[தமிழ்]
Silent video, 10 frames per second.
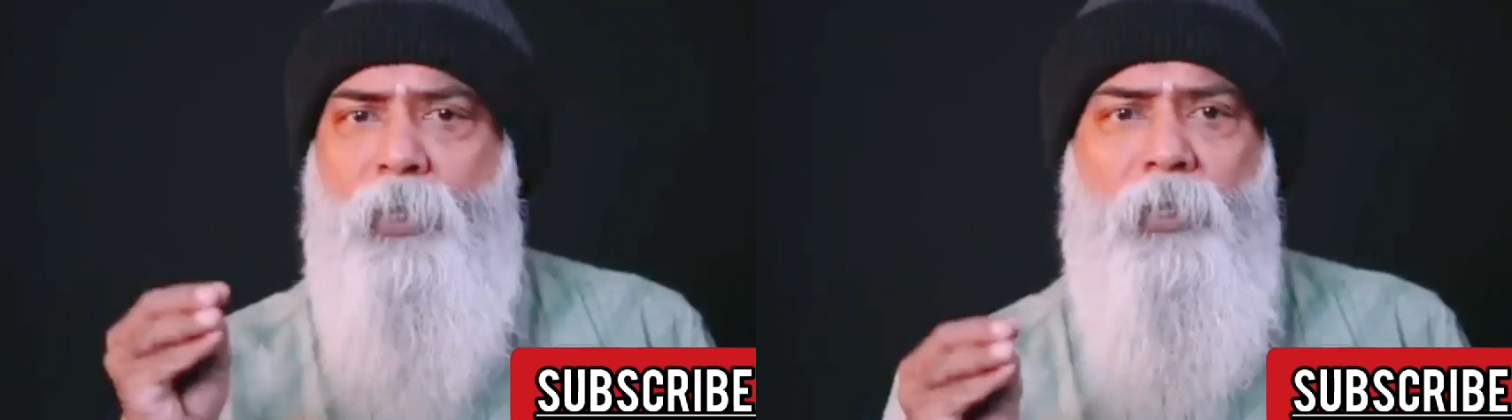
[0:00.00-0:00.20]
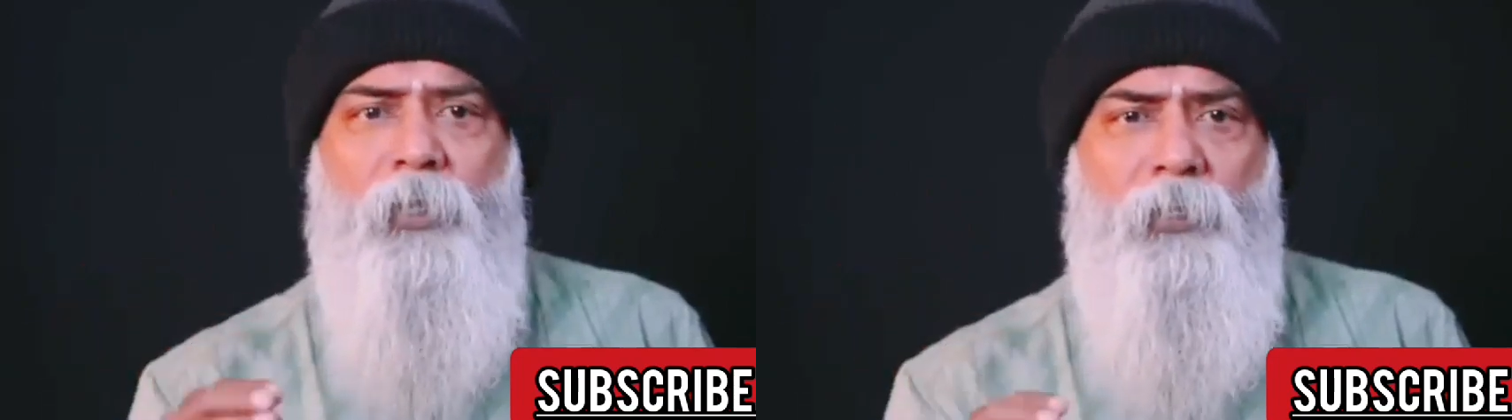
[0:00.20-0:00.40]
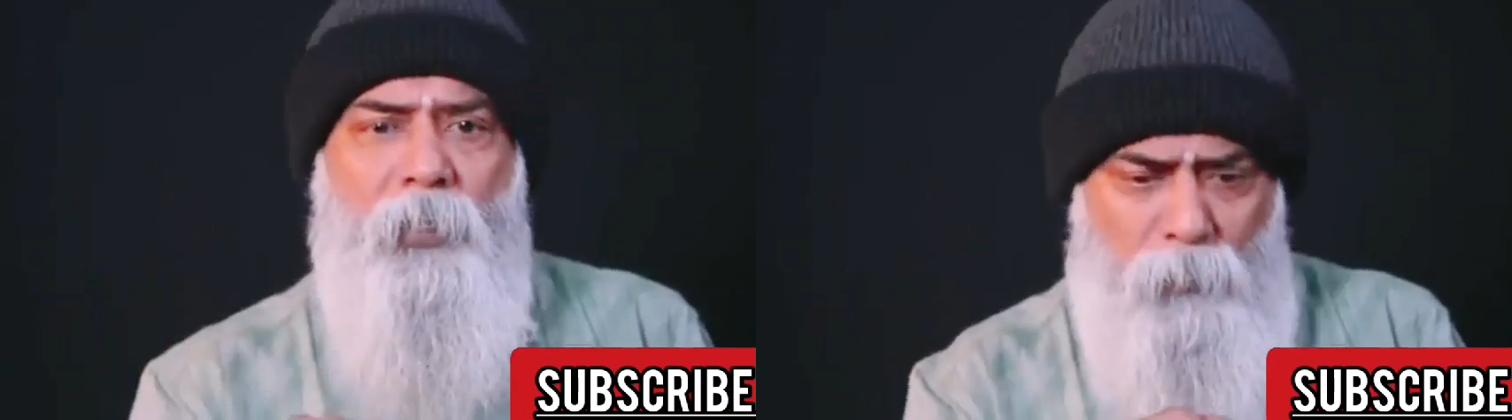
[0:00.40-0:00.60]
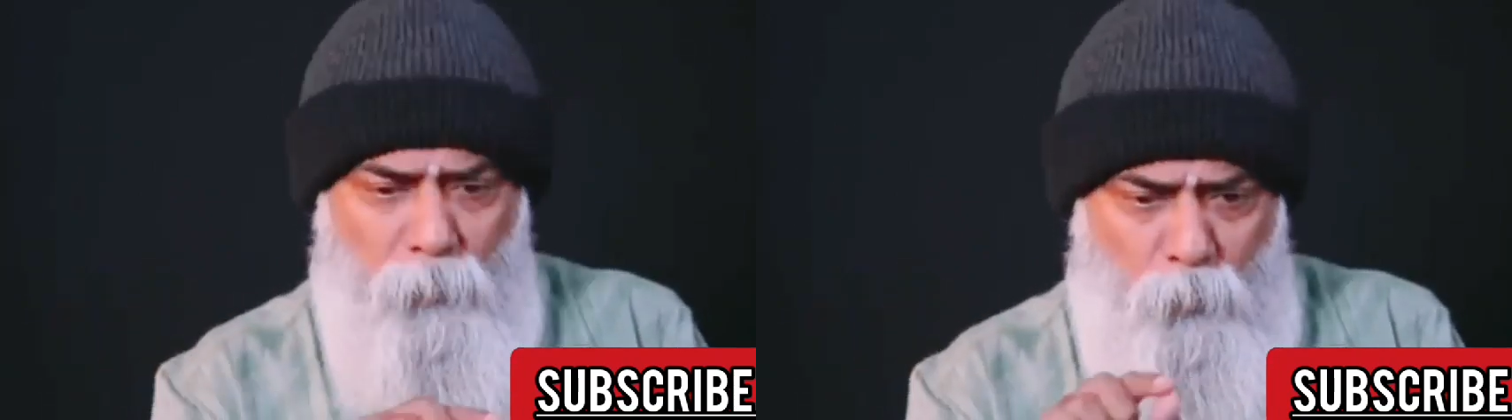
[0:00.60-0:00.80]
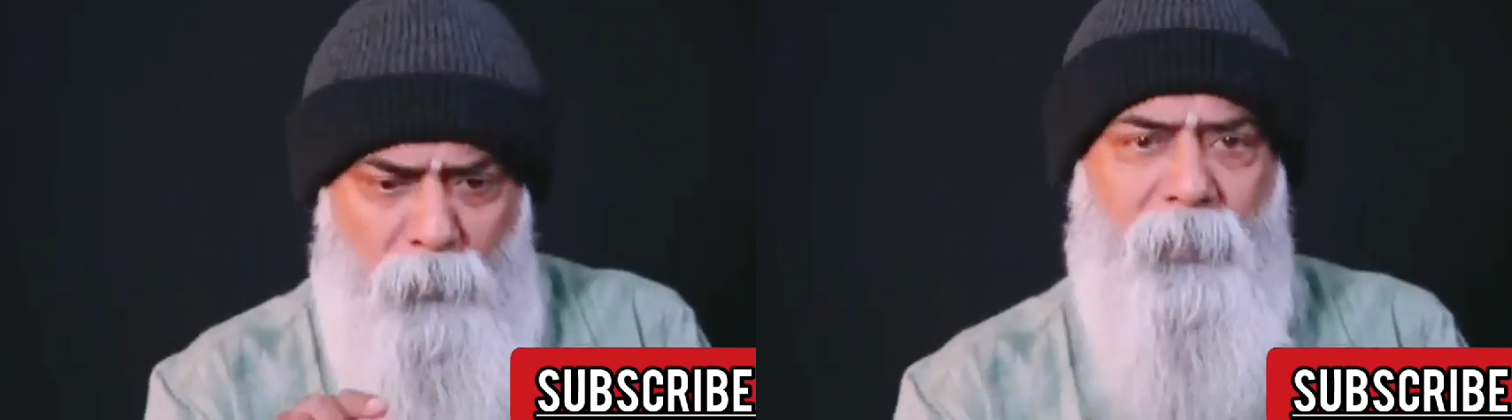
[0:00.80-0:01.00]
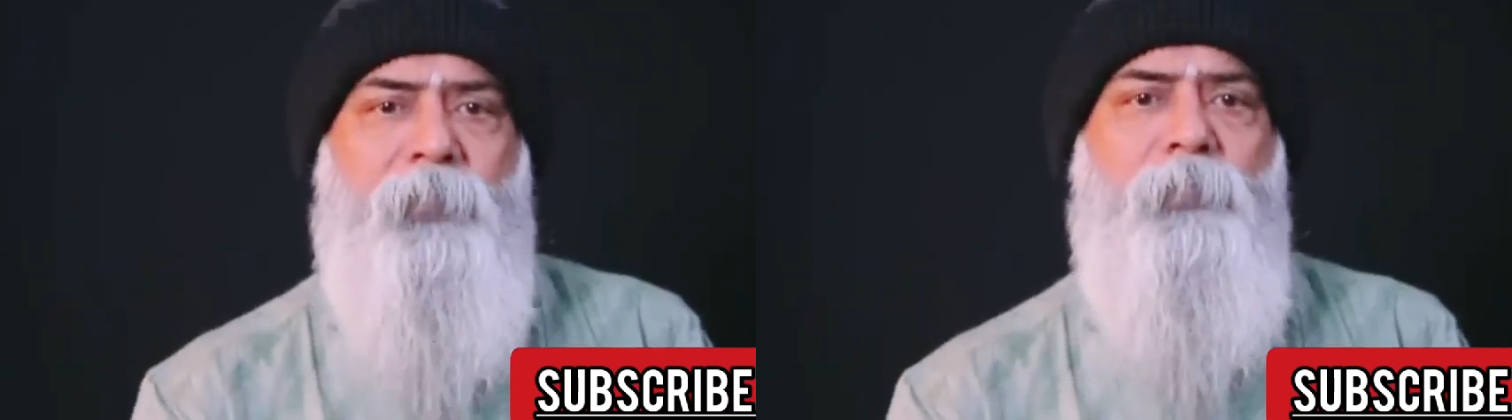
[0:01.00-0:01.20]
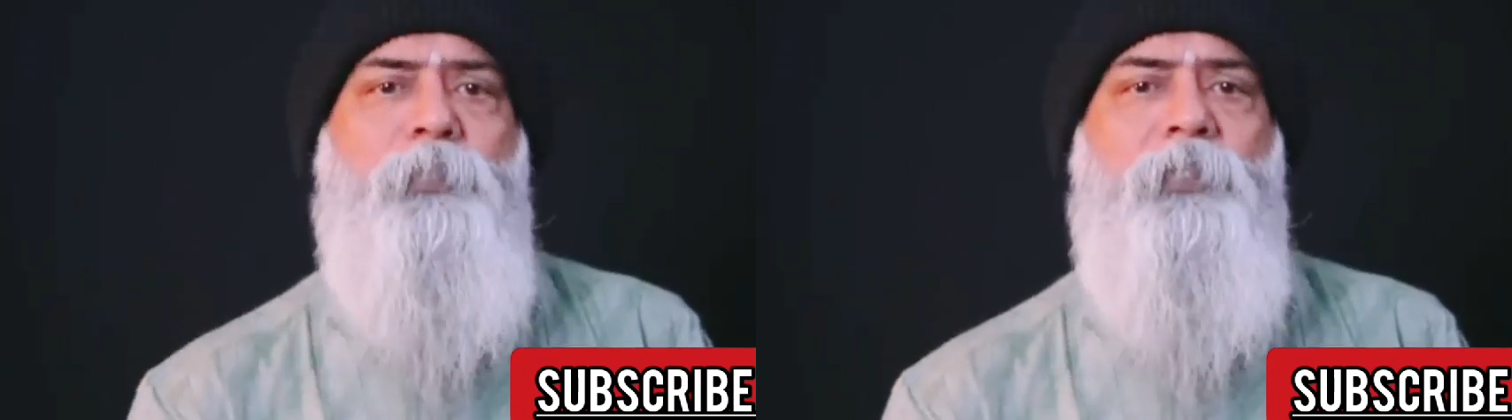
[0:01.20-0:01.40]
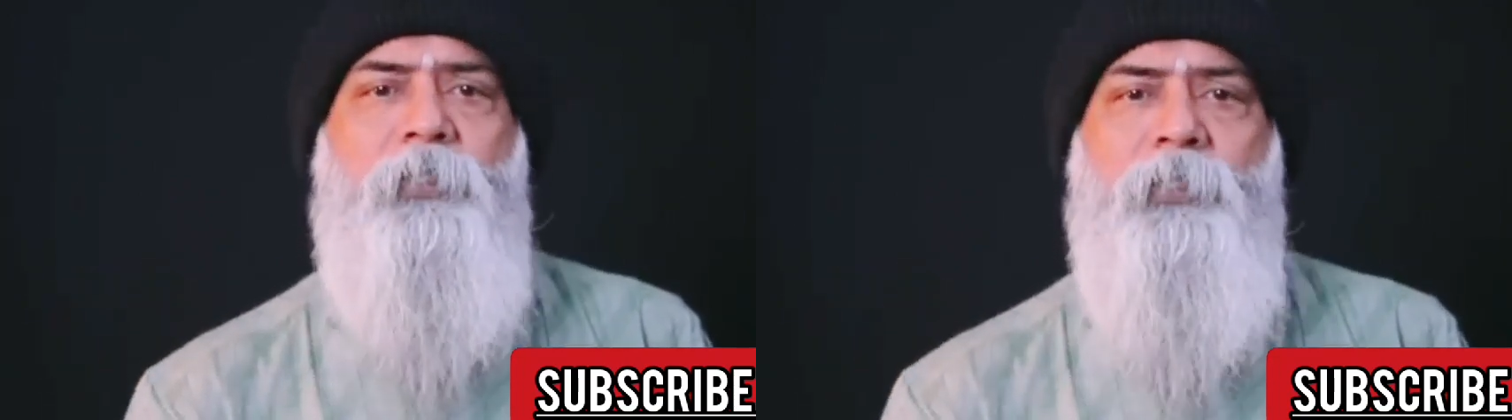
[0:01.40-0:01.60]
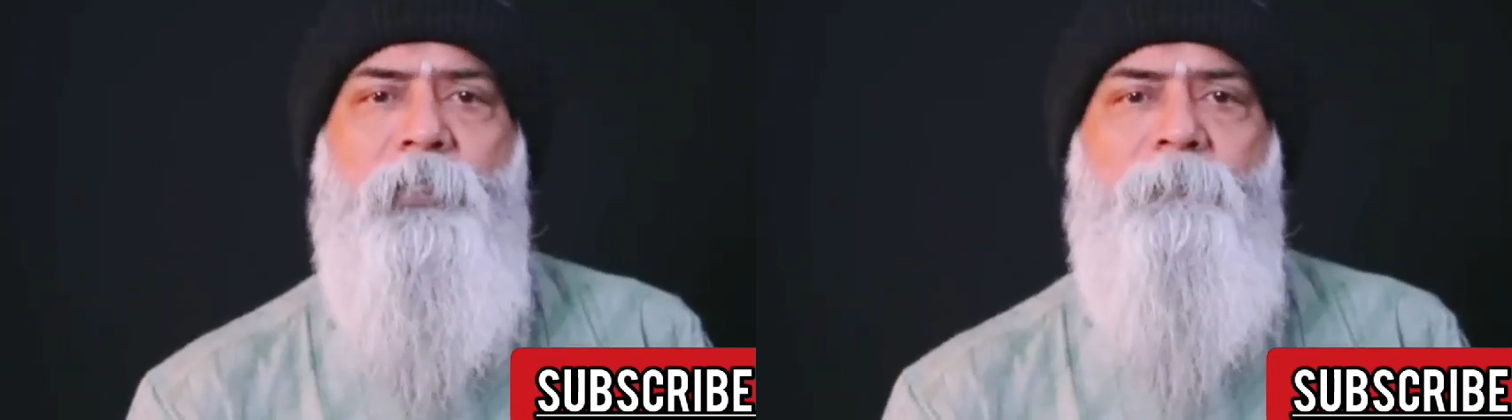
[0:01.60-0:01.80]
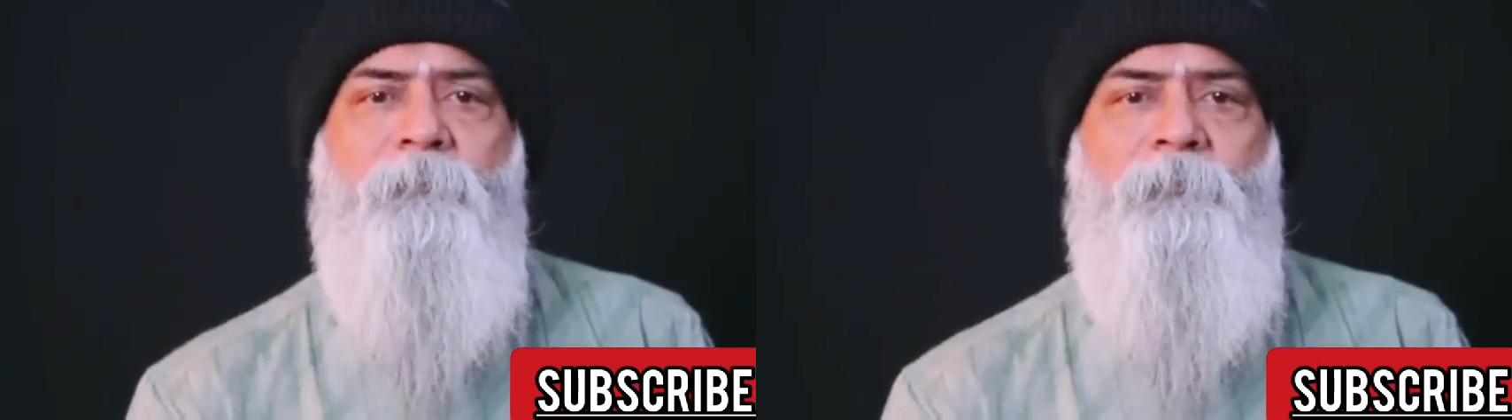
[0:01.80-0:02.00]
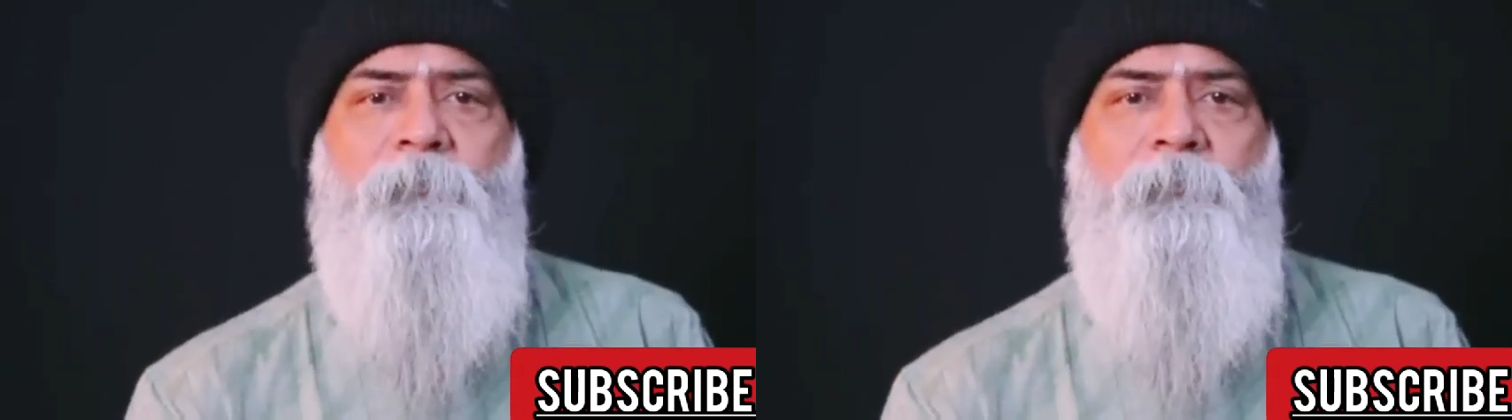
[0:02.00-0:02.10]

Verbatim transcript: வாங்குறதுன்னு அதுக்கு ஒரு சட்டம் இருக்குது